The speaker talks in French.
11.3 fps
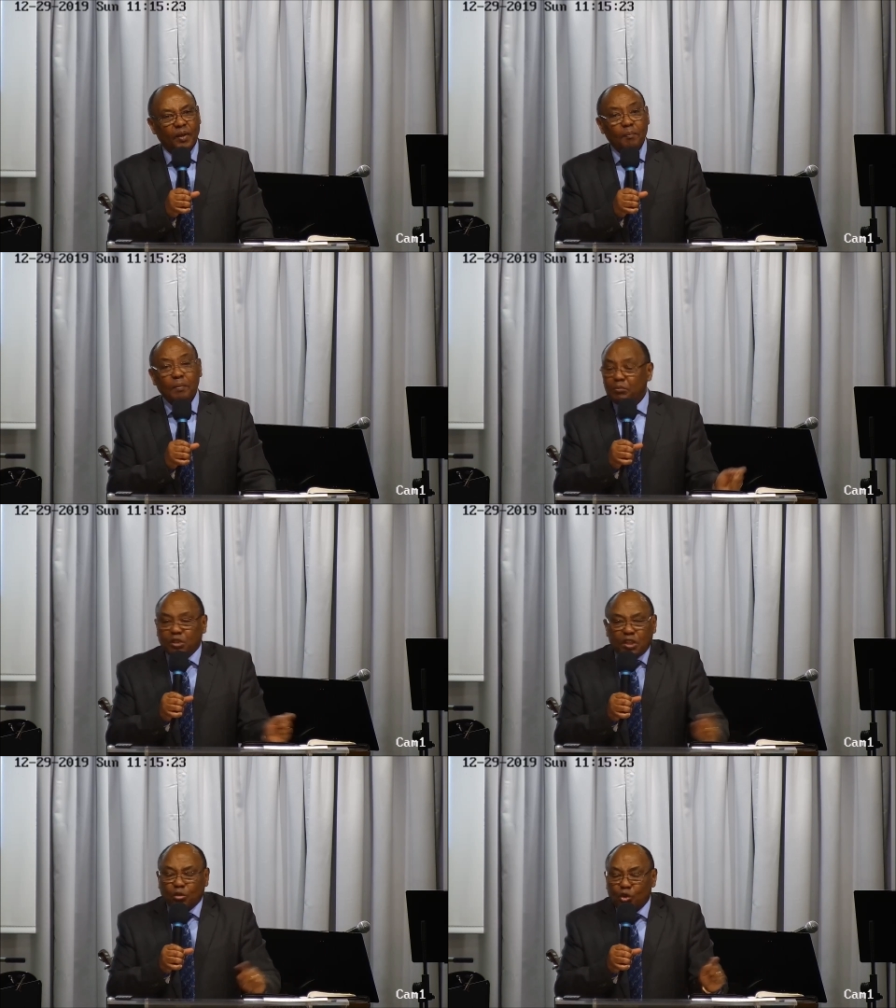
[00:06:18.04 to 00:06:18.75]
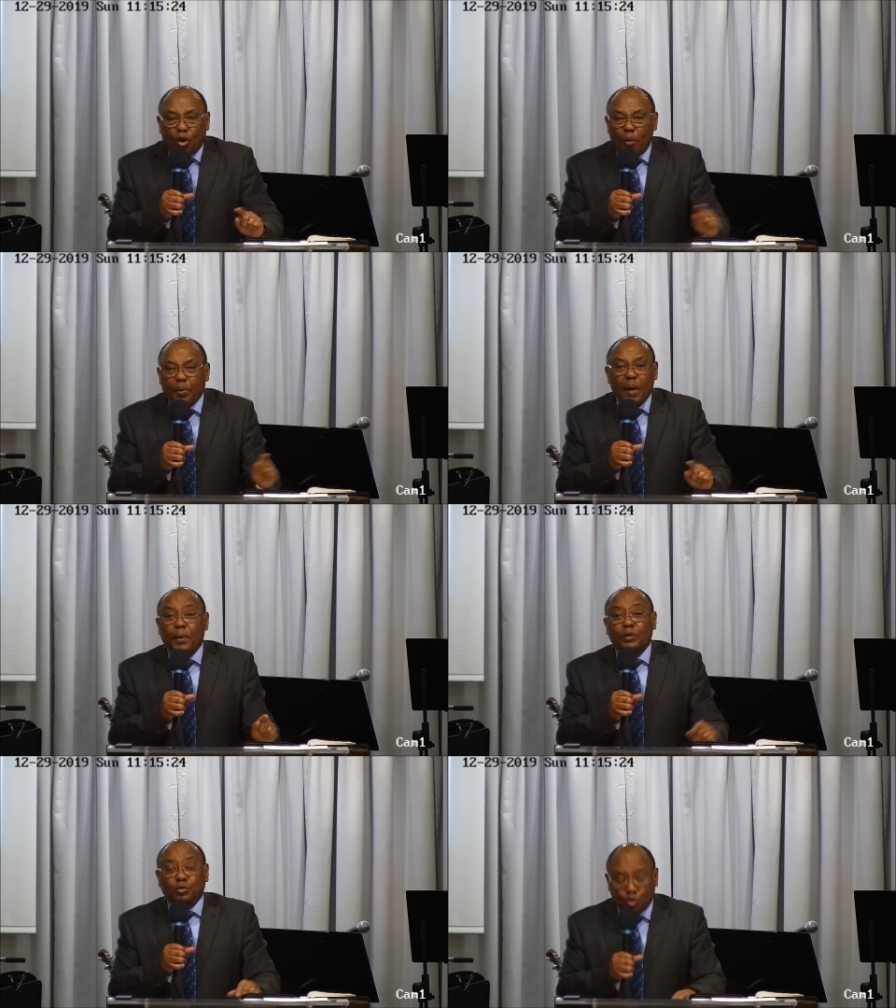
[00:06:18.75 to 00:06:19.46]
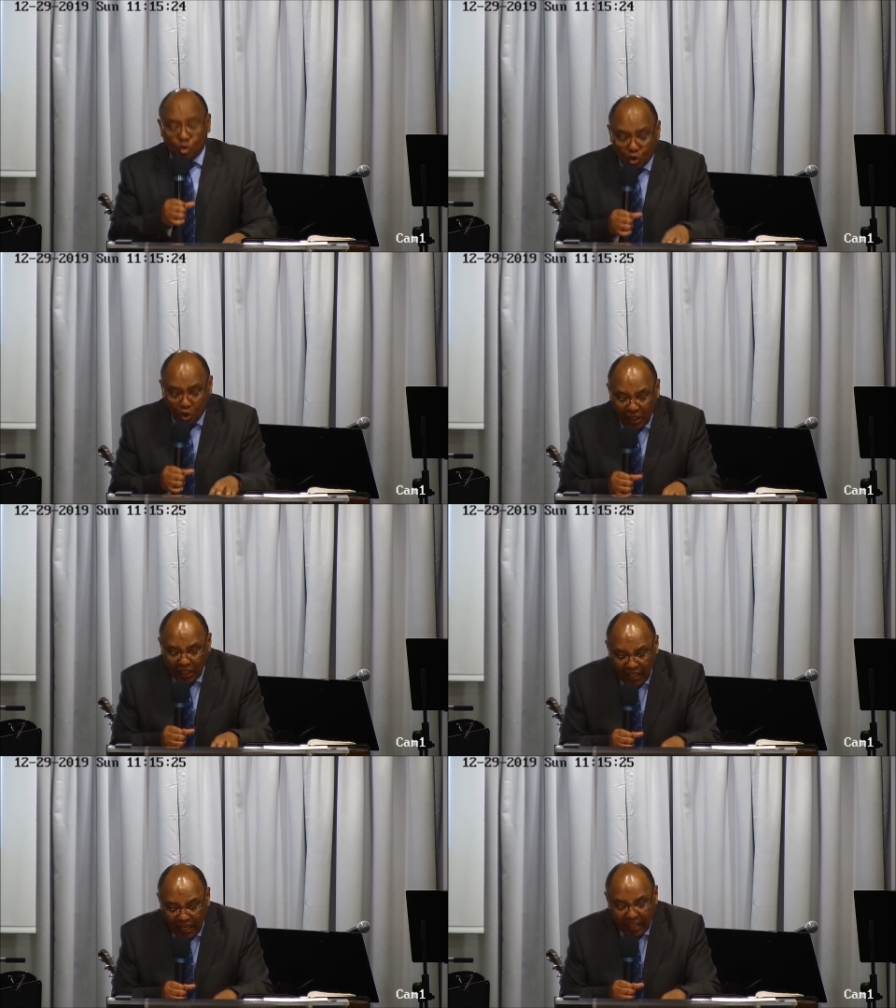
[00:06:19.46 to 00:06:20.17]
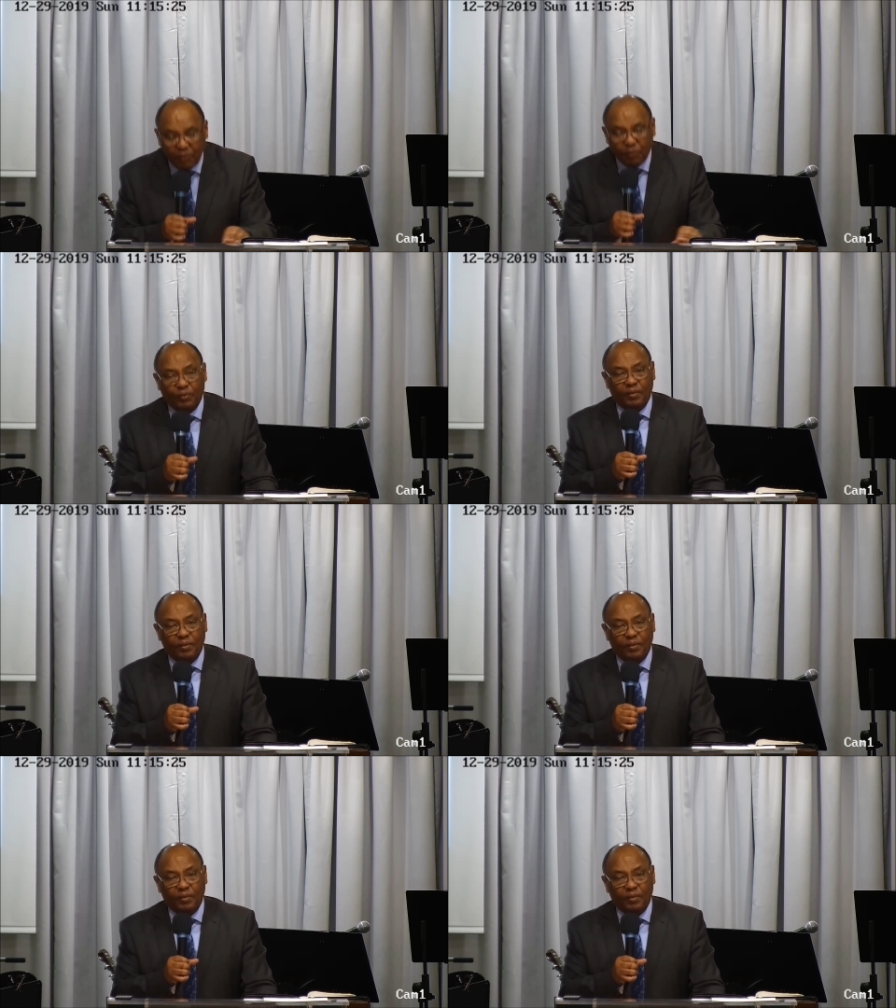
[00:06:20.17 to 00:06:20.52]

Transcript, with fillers: Même si tu ne comprends pas toujours ce qui t'arrive.